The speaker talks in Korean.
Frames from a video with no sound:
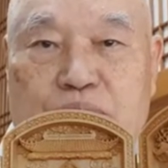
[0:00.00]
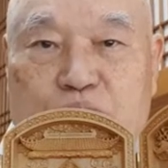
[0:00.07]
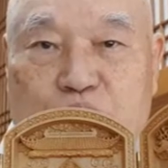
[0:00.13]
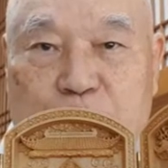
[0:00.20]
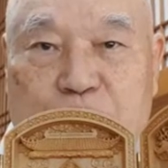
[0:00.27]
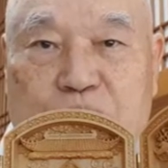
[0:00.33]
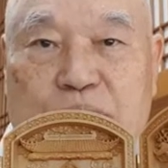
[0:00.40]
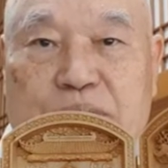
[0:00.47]

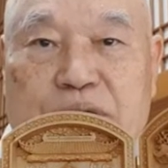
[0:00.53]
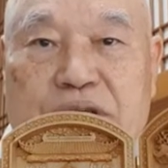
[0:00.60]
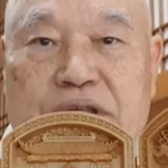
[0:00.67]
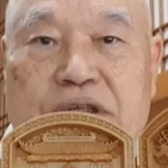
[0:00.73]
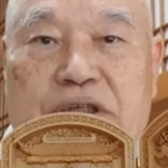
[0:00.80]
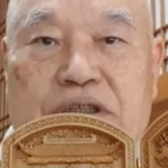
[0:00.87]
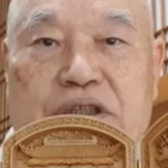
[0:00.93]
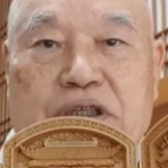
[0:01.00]

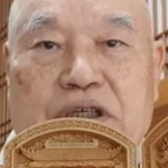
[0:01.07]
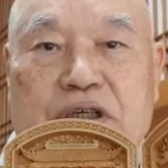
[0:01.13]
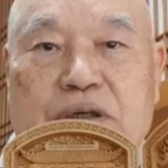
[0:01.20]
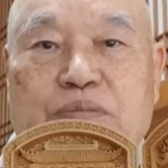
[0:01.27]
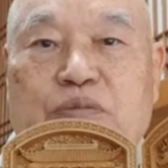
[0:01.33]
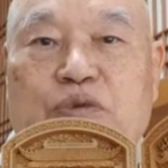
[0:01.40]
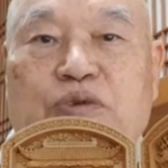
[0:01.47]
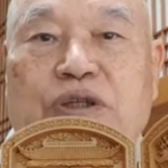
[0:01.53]
불법을
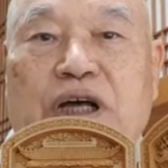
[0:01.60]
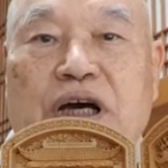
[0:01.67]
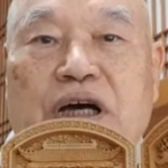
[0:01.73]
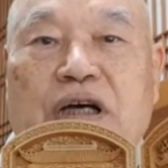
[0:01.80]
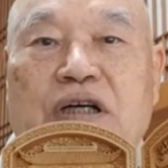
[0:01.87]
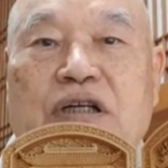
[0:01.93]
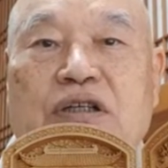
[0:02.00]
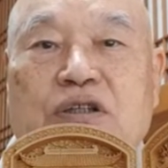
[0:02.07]
전부
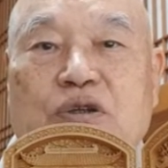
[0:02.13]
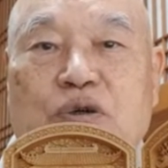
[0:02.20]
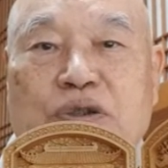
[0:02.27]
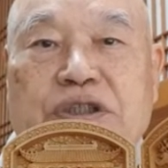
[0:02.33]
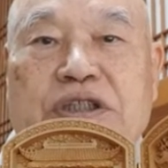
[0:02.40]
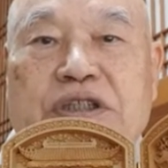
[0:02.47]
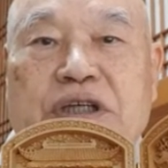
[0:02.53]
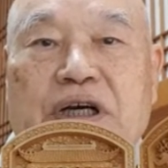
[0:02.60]
다
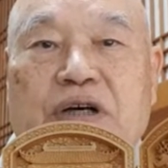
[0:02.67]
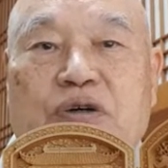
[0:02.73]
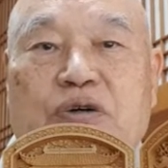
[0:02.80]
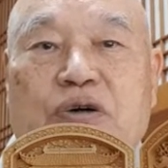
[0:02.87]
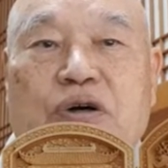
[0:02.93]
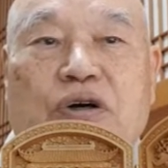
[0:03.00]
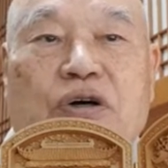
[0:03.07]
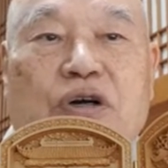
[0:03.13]
놓치지
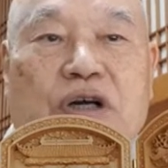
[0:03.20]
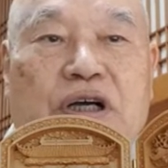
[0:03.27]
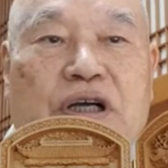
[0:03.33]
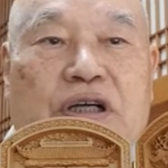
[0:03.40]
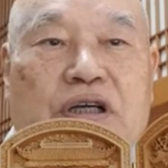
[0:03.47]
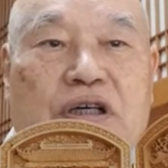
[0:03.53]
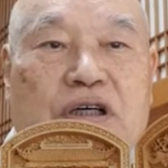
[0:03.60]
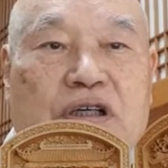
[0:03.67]
않고
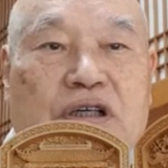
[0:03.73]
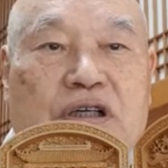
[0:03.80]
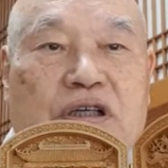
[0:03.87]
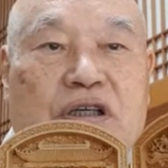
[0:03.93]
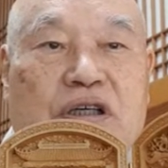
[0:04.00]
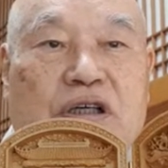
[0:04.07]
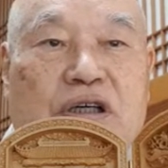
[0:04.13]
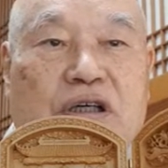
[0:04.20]

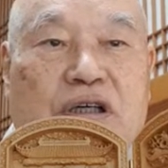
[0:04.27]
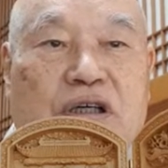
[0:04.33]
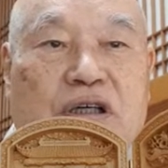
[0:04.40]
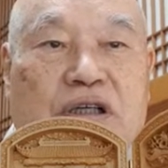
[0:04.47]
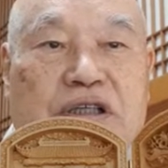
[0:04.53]
어,